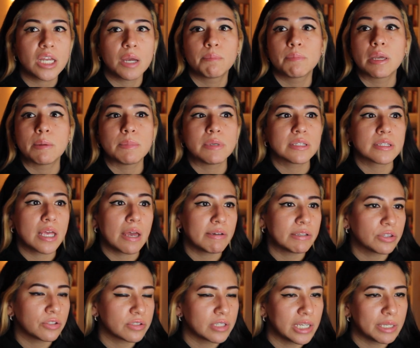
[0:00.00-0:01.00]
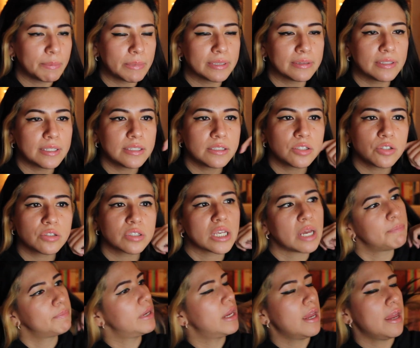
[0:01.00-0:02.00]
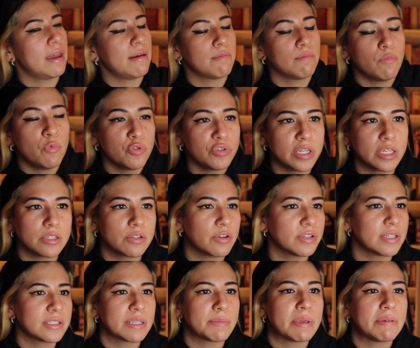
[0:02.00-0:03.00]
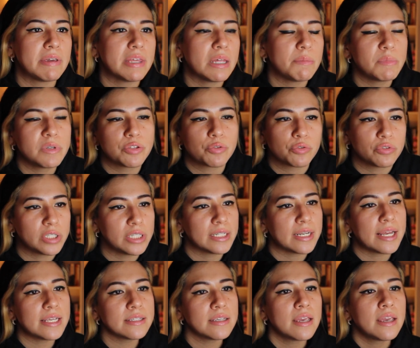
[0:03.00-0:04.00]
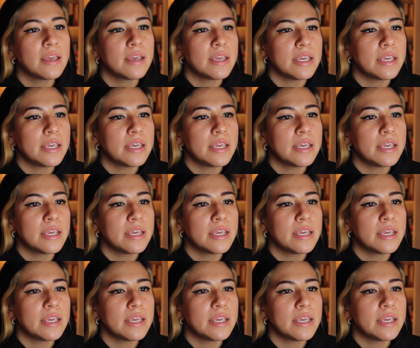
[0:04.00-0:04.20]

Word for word: cambié mis hábitos alimenticios, cambié muchas cosas de mi vida, mis rutinas